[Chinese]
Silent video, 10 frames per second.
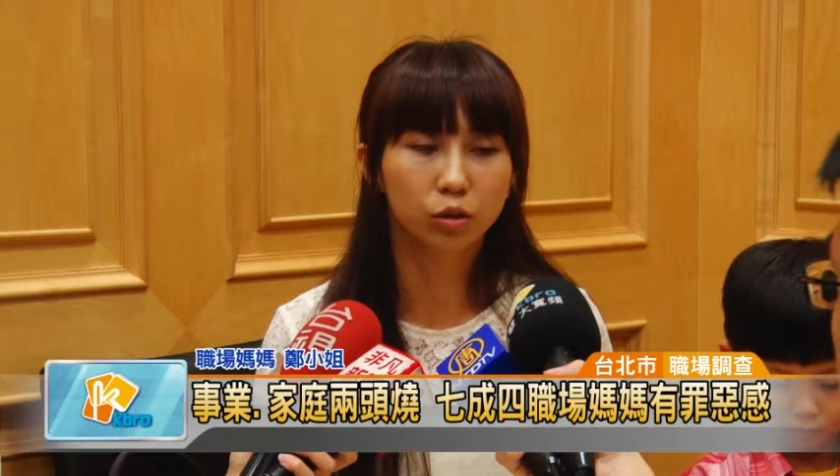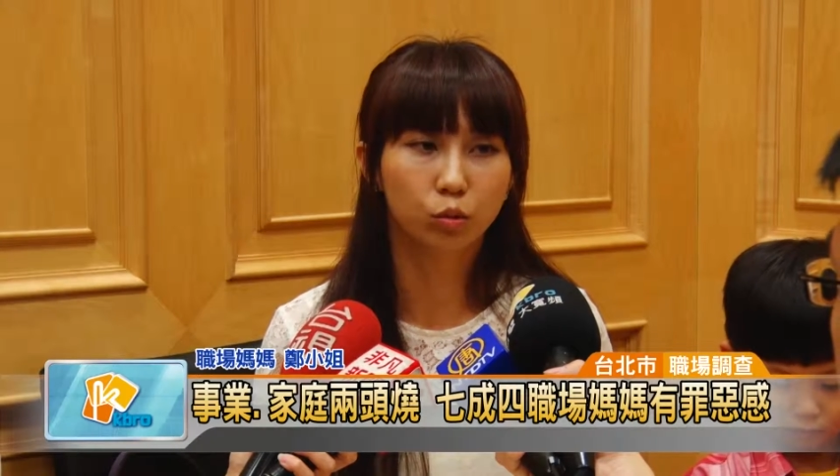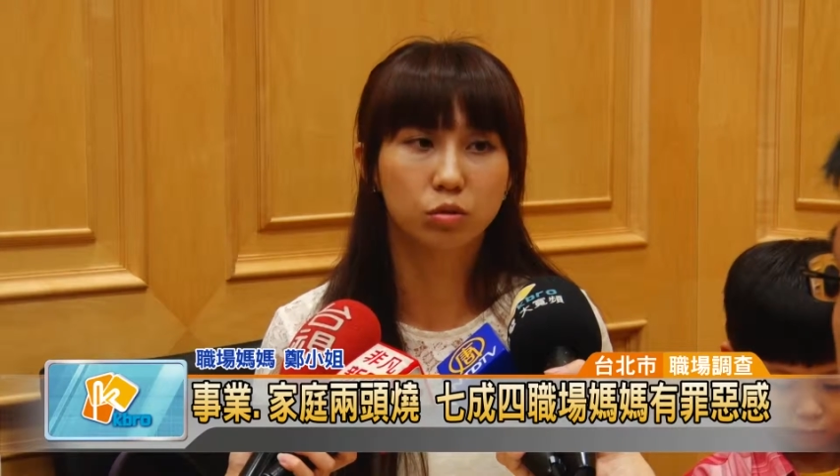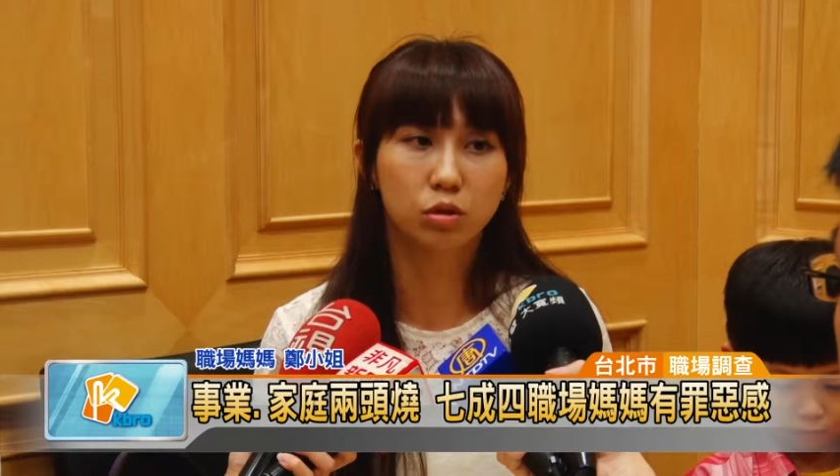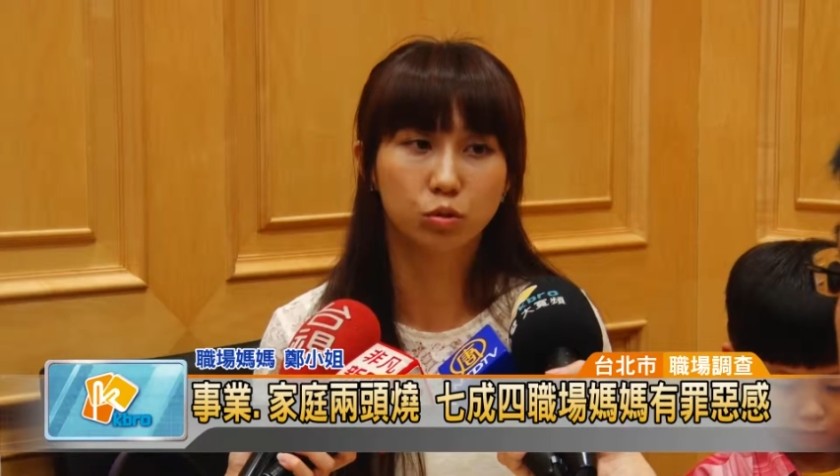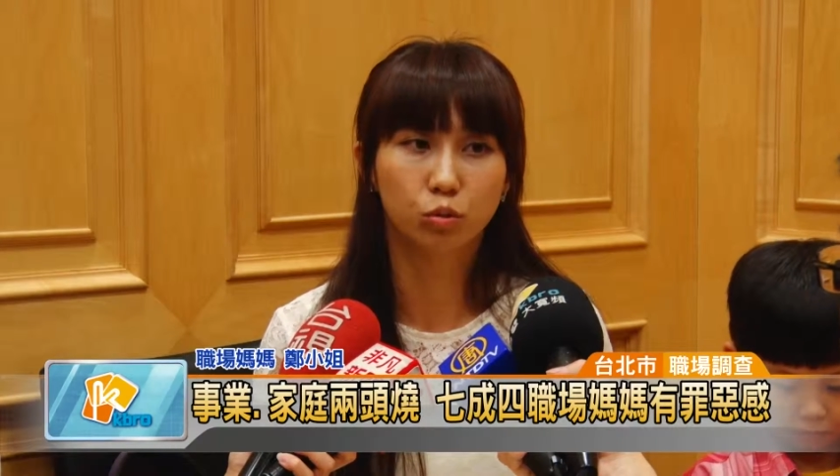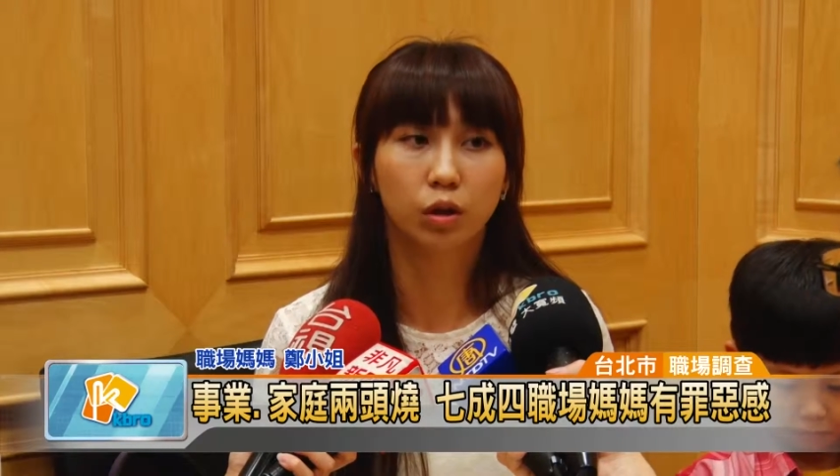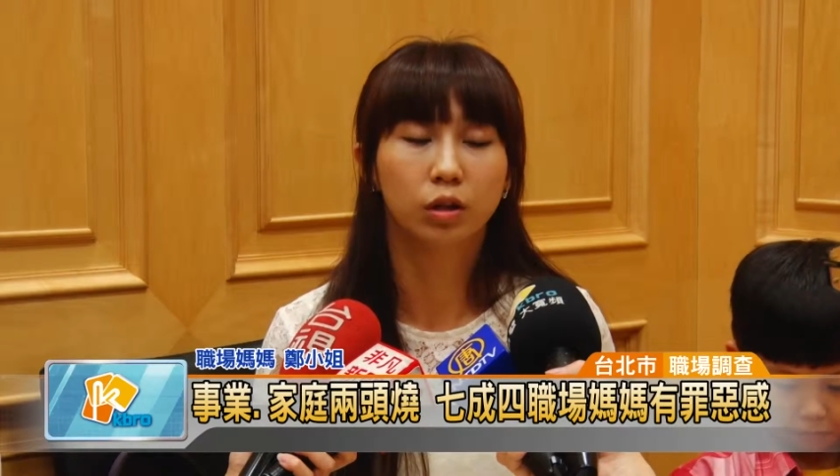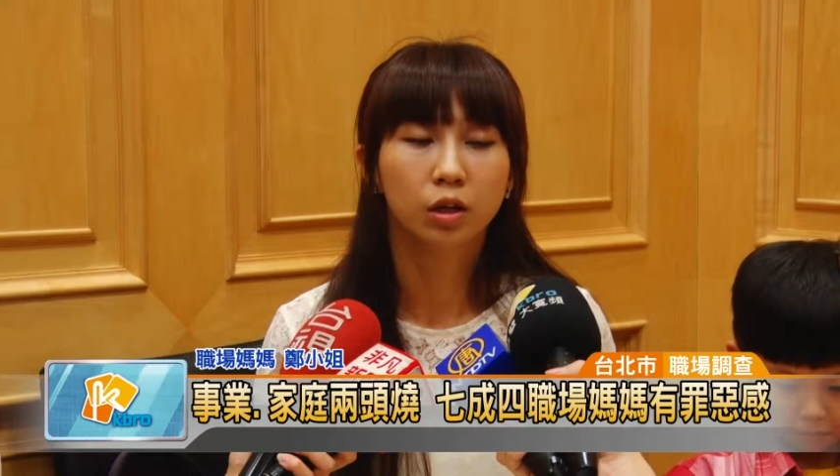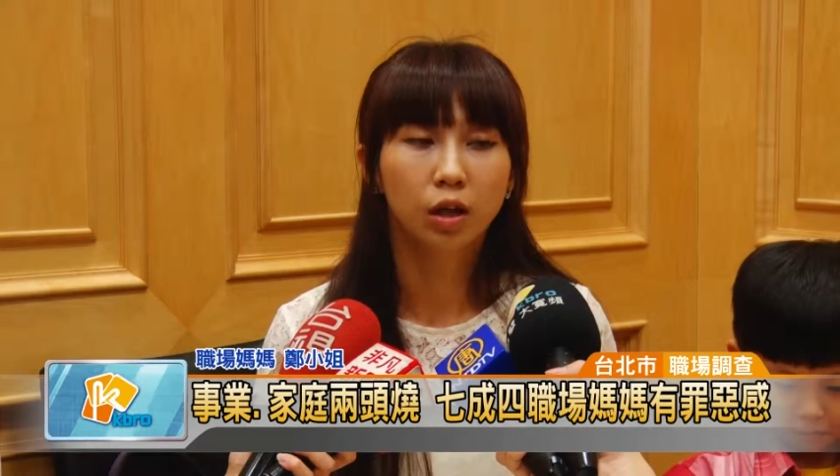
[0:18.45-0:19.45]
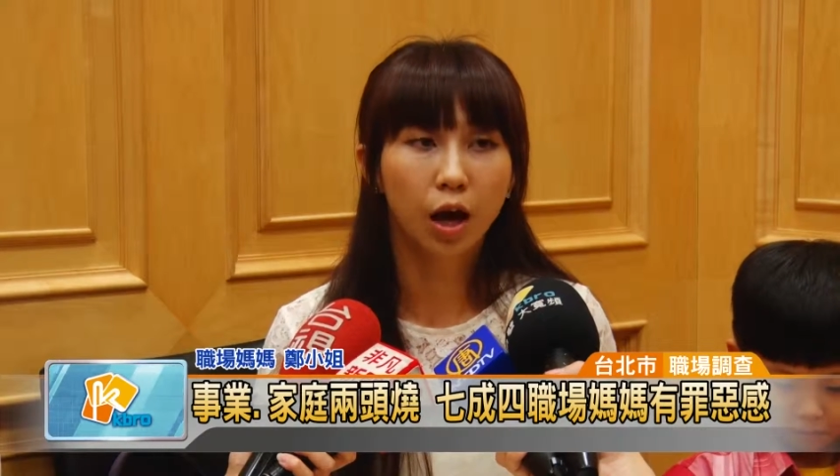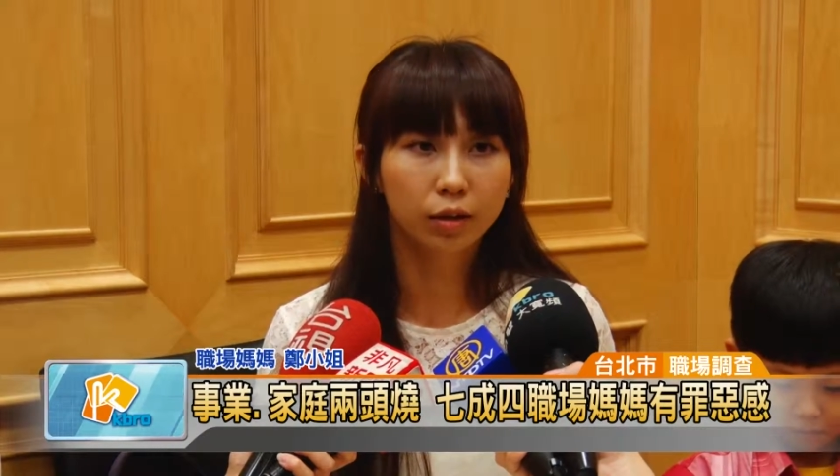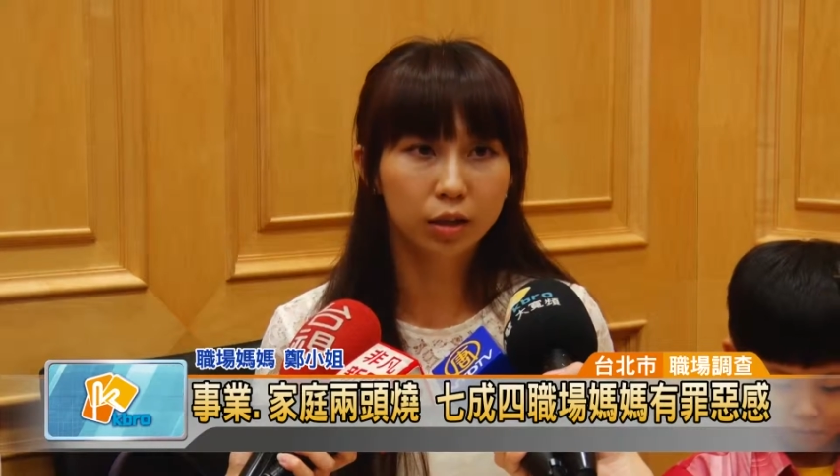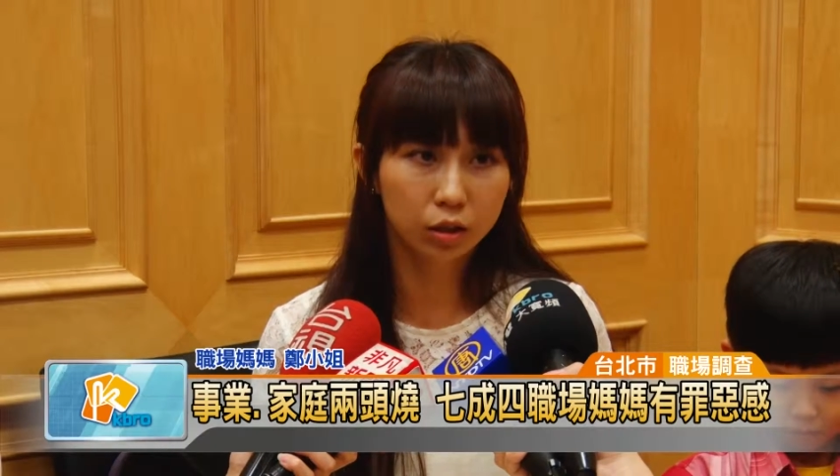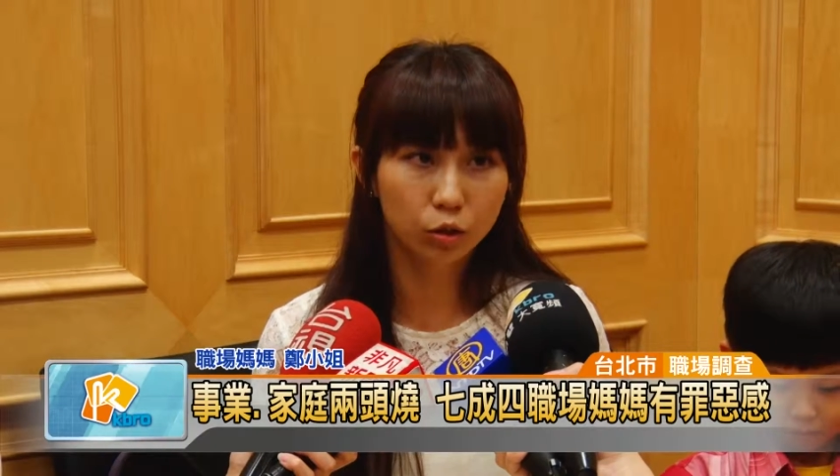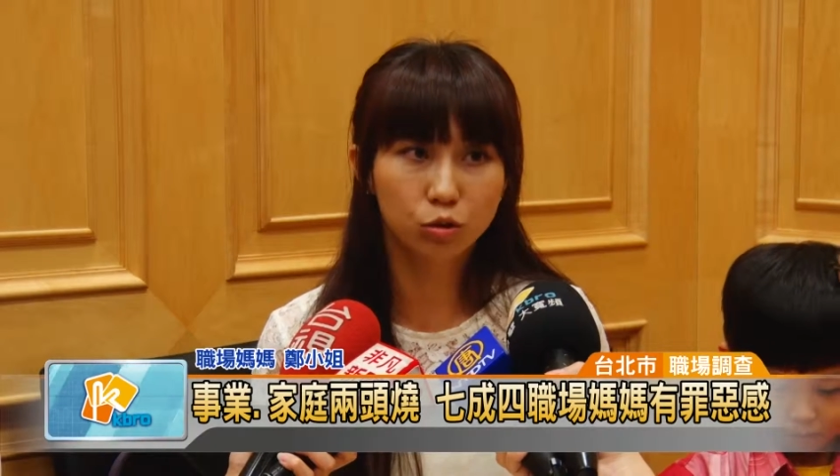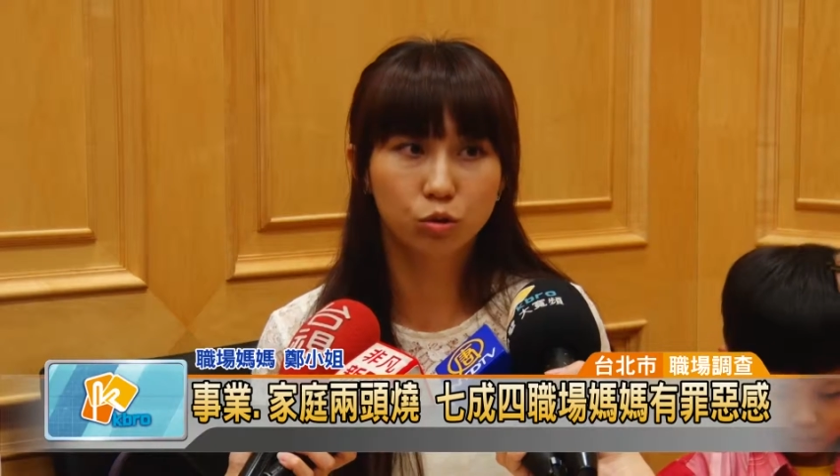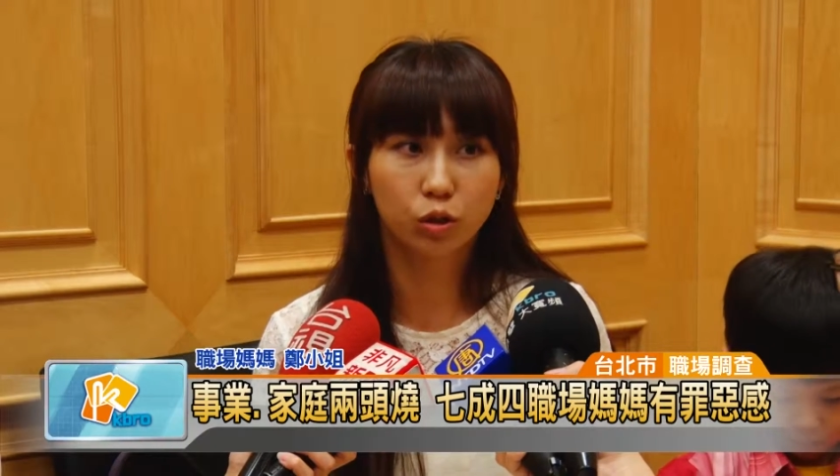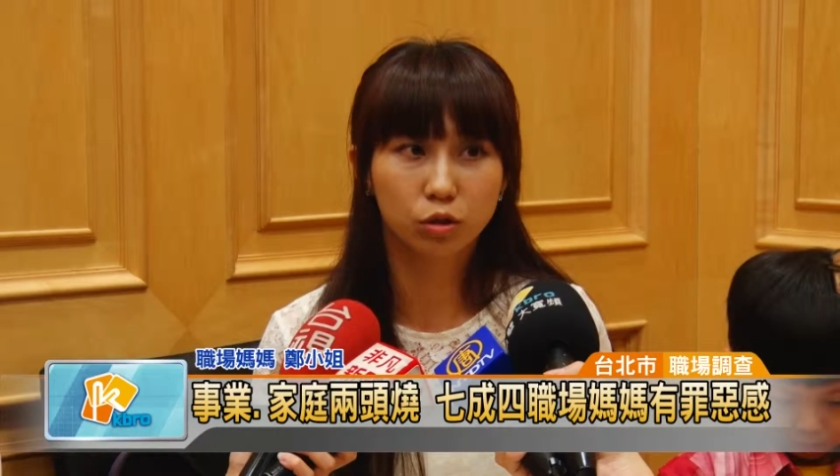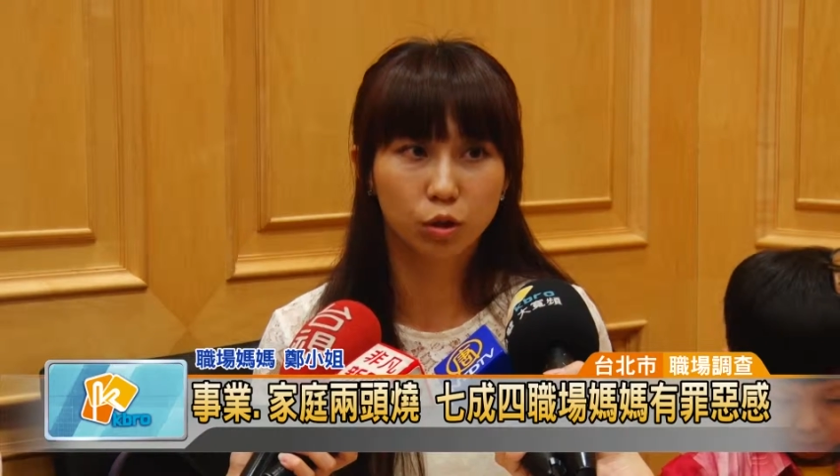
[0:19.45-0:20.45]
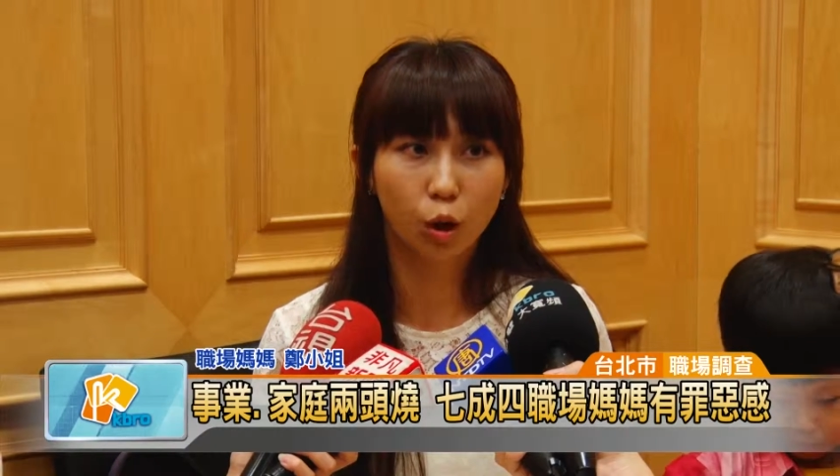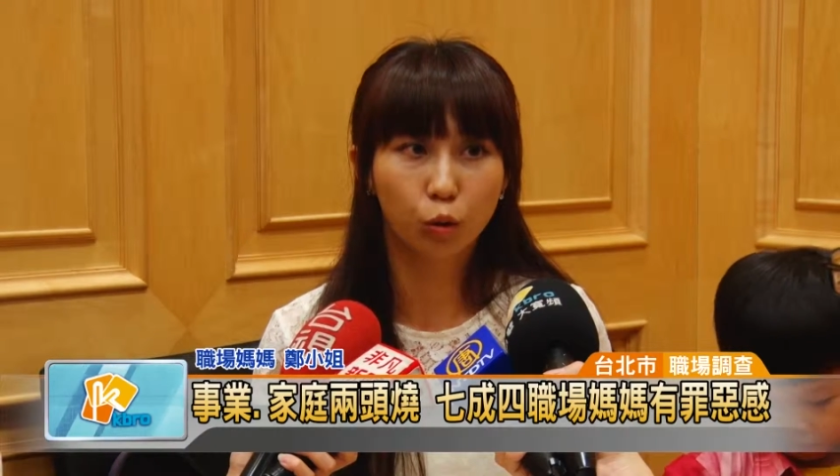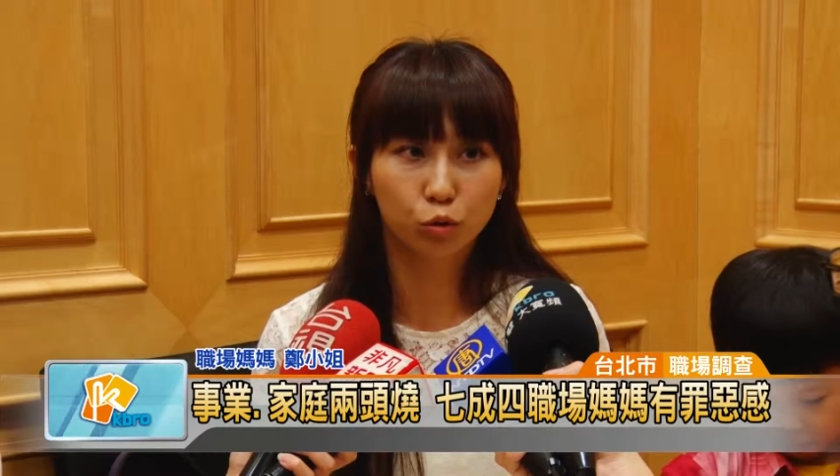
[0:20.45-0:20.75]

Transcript: 幼稚园，那他念幼稚园之后，